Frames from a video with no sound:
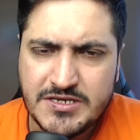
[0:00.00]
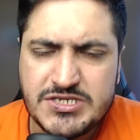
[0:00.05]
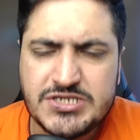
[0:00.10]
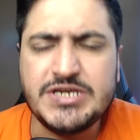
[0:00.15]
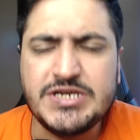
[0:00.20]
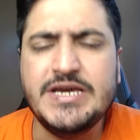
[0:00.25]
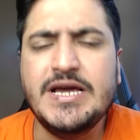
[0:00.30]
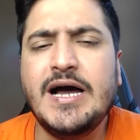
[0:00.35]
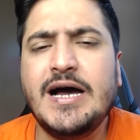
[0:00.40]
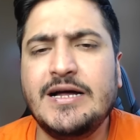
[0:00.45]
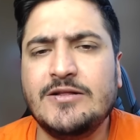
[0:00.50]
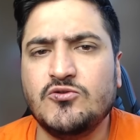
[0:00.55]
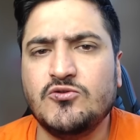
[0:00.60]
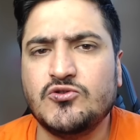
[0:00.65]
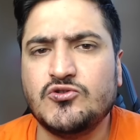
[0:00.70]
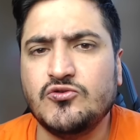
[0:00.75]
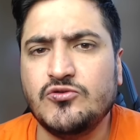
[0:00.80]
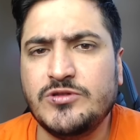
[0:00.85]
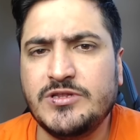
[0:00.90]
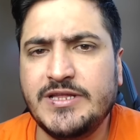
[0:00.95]
जी हाँ
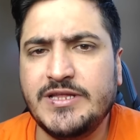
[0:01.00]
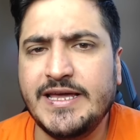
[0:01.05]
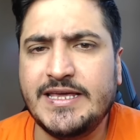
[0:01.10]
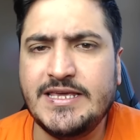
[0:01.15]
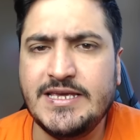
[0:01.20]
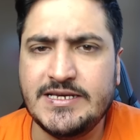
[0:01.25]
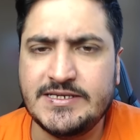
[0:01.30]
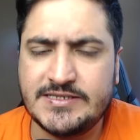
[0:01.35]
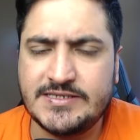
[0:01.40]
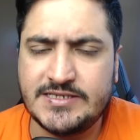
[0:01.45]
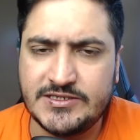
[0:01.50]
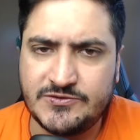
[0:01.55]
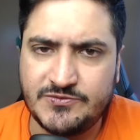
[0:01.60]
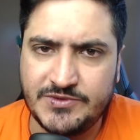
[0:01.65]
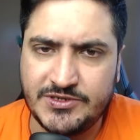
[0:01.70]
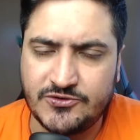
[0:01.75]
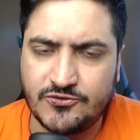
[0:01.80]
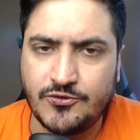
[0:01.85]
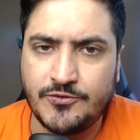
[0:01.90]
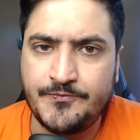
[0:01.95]
दोस्तों देखिए इस
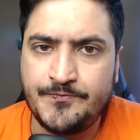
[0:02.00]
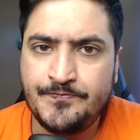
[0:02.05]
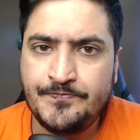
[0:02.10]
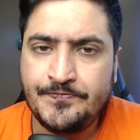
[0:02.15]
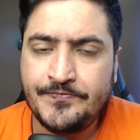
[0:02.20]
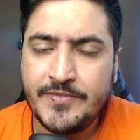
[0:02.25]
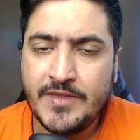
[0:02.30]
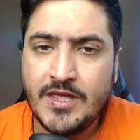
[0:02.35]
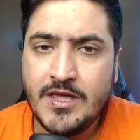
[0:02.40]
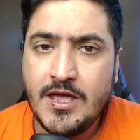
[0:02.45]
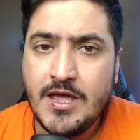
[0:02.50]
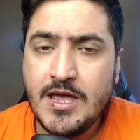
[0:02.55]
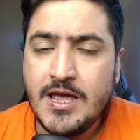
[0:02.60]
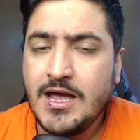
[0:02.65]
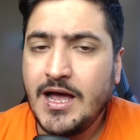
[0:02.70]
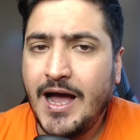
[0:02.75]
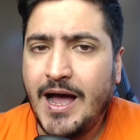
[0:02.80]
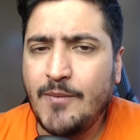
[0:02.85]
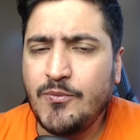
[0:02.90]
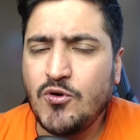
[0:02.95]
तस्वीर को
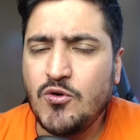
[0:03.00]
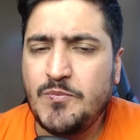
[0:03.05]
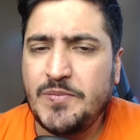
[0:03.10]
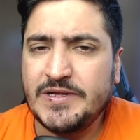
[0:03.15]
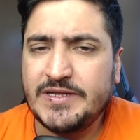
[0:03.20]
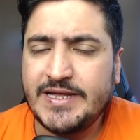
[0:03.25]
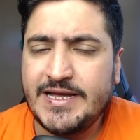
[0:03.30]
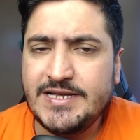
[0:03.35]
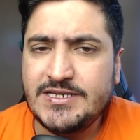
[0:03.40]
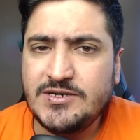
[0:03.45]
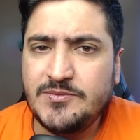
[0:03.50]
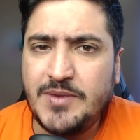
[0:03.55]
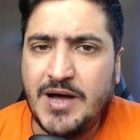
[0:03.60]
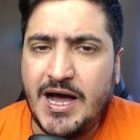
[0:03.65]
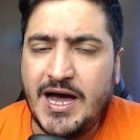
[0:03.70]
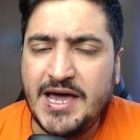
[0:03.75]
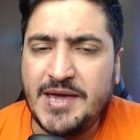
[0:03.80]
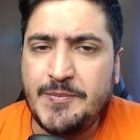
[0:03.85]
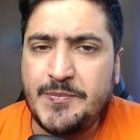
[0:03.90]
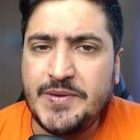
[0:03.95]
आपको पता है जब
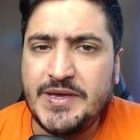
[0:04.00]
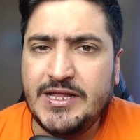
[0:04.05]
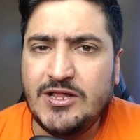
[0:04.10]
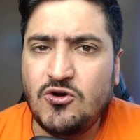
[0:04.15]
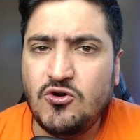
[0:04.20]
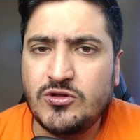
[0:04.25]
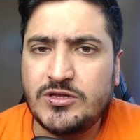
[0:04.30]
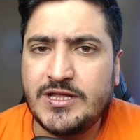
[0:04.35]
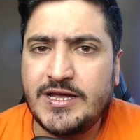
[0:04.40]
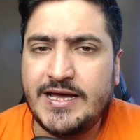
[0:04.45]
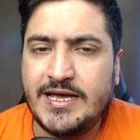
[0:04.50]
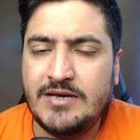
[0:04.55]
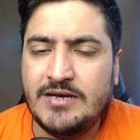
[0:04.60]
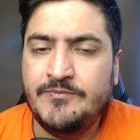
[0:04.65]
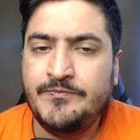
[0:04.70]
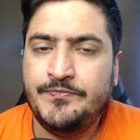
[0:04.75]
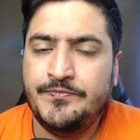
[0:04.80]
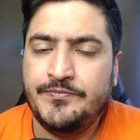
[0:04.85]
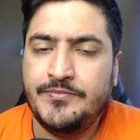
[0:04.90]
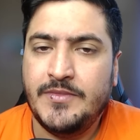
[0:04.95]
आईपीएल होता है
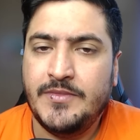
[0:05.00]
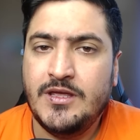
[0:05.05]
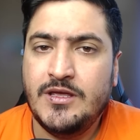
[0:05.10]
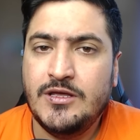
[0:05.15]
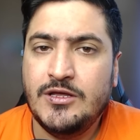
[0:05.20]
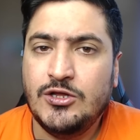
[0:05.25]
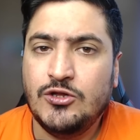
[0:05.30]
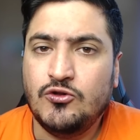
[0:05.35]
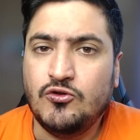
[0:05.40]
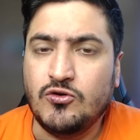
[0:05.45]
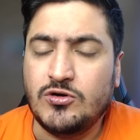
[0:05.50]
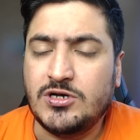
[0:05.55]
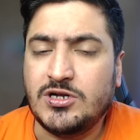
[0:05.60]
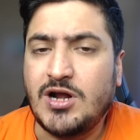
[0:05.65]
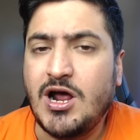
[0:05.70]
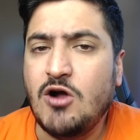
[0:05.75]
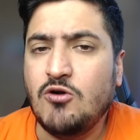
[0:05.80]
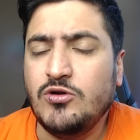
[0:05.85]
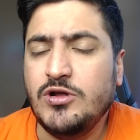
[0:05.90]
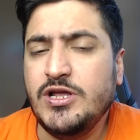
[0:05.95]
तो
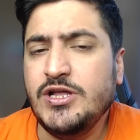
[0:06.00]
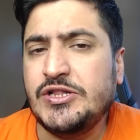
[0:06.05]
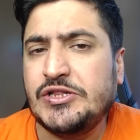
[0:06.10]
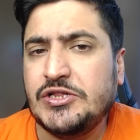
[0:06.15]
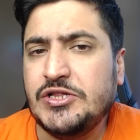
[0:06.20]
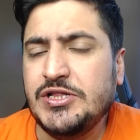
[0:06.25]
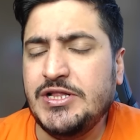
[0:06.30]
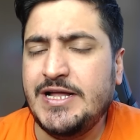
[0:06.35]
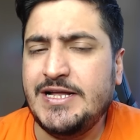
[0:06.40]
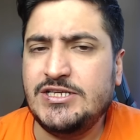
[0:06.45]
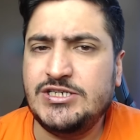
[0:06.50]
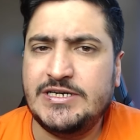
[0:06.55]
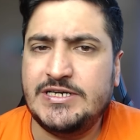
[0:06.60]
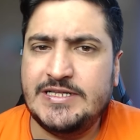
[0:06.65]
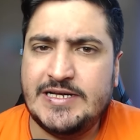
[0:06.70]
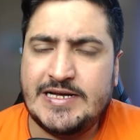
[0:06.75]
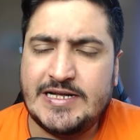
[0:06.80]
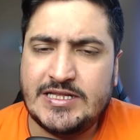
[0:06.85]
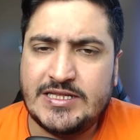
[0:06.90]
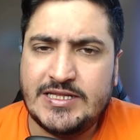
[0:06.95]
क्राउड इतना
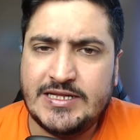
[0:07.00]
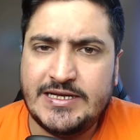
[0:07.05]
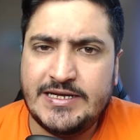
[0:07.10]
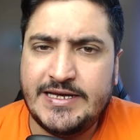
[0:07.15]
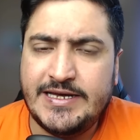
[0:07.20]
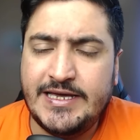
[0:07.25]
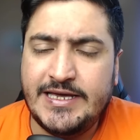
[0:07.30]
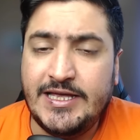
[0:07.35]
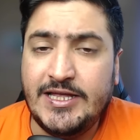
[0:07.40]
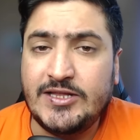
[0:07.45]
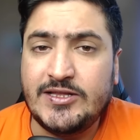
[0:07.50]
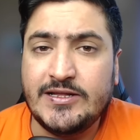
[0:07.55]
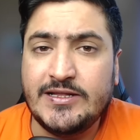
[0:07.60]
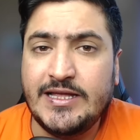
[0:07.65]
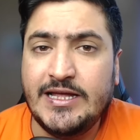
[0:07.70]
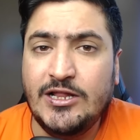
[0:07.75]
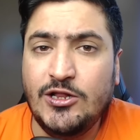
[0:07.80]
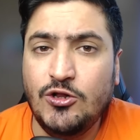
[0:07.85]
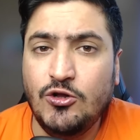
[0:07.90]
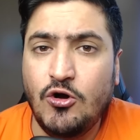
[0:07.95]
ज्यादा आता है
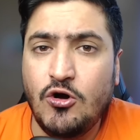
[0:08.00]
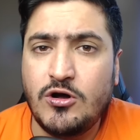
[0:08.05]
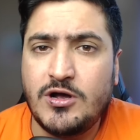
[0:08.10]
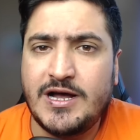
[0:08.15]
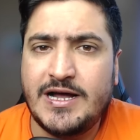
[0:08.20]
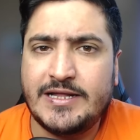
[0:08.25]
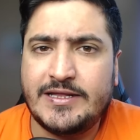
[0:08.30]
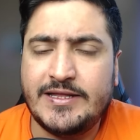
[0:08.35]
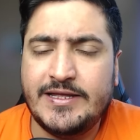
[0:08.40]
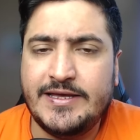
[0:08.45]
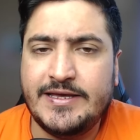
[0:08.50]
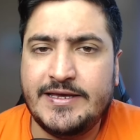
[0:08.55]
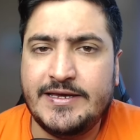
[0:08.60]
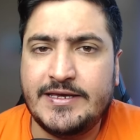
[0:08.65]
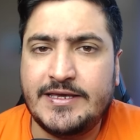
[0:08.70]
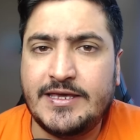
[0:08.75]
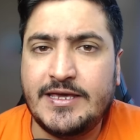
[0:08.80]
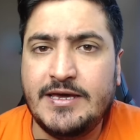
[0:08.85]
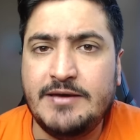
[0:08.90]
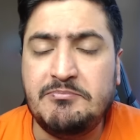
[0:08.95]
इतने लोग आते हैं
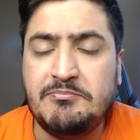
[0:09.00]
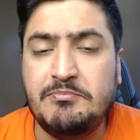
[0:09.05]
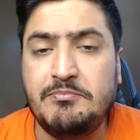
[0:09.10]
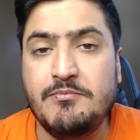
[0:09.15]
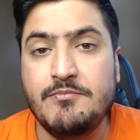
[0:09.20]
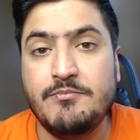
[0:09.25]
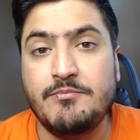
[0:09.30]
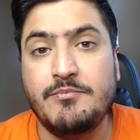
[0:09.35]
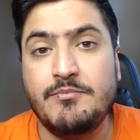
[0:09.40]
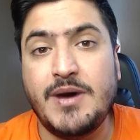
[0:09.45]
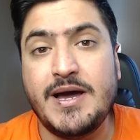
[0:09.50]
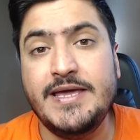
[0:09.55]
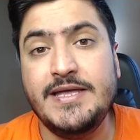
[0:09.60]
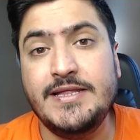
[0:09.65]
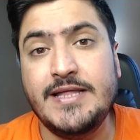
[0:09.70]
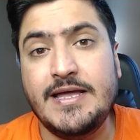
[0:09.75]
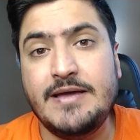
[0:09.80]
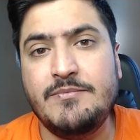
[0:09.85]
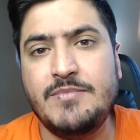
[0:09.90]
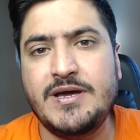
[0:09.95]
कि
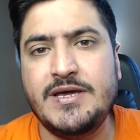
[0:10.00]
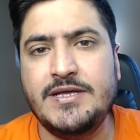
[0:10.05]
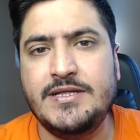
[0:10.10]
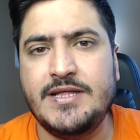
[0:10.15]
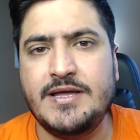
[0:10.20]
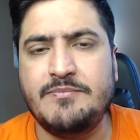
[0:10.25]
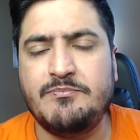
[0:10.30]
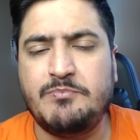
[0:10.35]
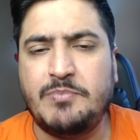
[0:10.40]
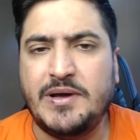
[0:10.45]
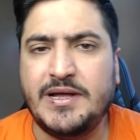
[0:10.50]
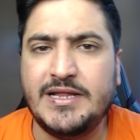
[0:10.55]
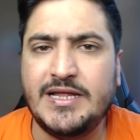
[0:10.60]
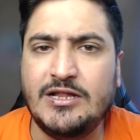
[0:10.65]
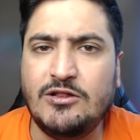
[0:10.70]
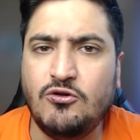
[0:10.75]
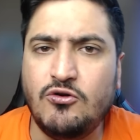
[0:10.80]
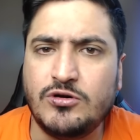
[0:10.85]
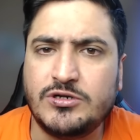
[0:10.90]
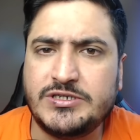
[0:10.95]
महीने महीने पहले
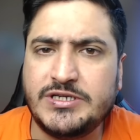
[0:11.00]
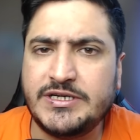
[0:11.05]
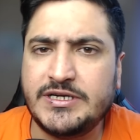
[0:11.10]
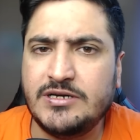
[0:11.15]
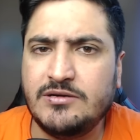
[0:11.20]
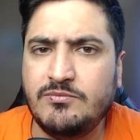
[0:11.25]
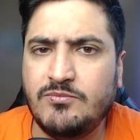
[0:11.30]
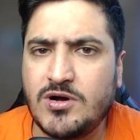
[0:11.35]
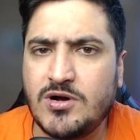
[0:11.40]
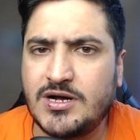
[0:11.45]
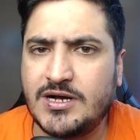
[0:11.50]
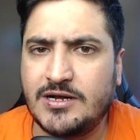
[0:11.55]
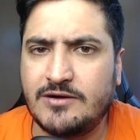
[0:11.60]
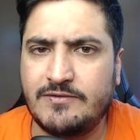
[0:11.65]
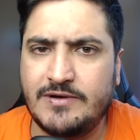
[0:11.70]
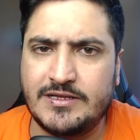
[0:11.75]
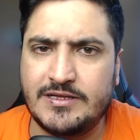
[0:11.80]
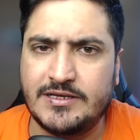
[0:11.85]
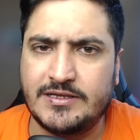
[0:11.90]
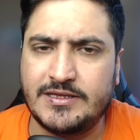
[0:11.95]
लोग टिकट बुक
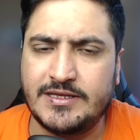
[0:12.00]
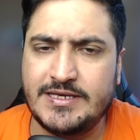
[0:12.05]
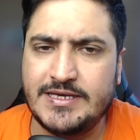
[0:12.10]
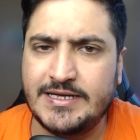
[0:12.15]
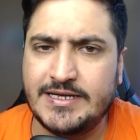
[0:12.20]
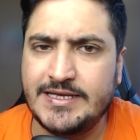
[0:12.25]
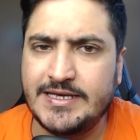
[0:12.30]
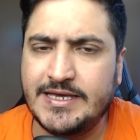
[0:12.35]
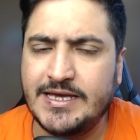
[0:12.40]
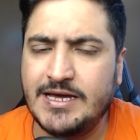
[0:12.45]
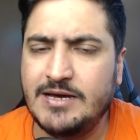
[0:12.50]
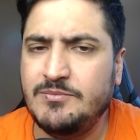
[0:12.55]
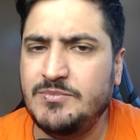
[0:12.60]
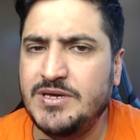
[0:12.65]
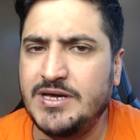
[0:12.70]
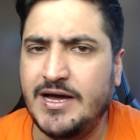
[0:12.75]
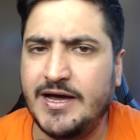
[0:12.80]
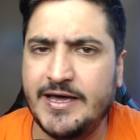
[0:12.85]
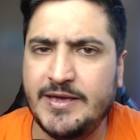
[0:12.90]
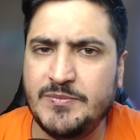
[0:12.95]
करवा देते हैं यानी कि
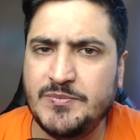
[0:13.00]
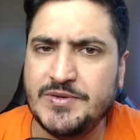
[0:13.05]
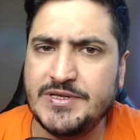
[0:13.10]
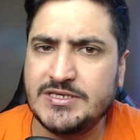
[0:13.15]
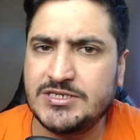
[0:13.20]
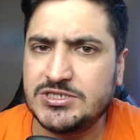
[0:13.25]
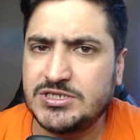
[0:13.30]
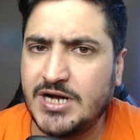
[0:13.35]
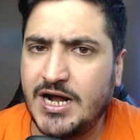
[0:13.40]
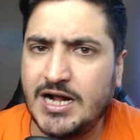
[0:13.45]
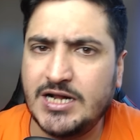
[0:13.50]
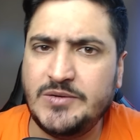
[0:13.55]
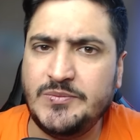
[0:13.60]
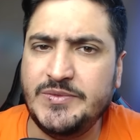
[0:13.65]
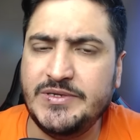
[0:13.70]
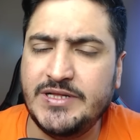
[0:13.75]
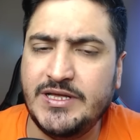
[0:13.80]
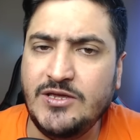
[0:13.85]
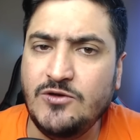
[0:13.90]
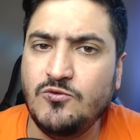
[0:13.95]
अभी आईपीएल स्टार्ट
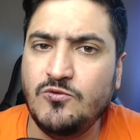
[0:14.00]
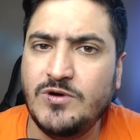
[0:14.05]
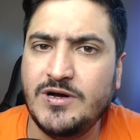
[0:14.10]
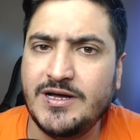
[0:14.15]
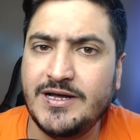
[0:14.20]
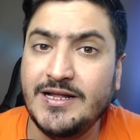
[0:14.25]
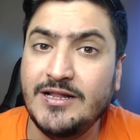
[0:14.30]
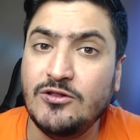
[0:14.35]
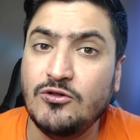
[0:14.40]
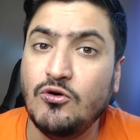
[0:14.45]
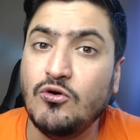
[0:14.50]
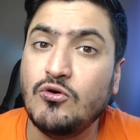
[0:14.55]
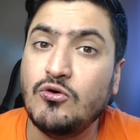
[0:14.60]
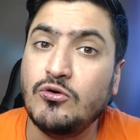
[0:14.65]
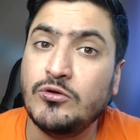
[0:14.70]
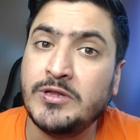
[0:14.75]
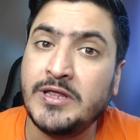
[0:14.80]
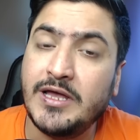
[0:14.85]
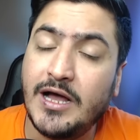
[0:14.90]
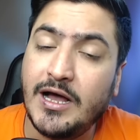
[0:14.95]
भी नहीं हुआ है
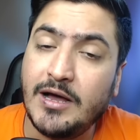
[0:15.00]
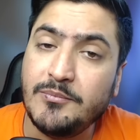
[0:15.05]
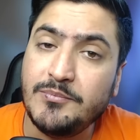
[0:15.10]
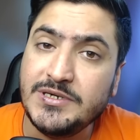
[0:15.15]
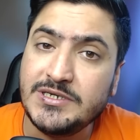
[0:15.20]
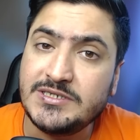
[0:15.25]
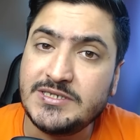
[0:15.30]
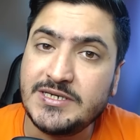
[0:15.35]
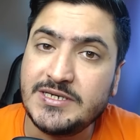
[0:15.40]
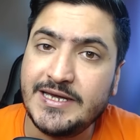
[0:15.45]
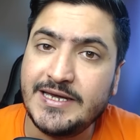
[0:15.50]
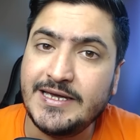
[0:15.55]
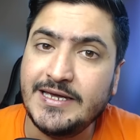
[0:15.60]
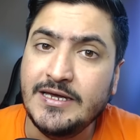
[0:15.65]
लोगों ने अभी से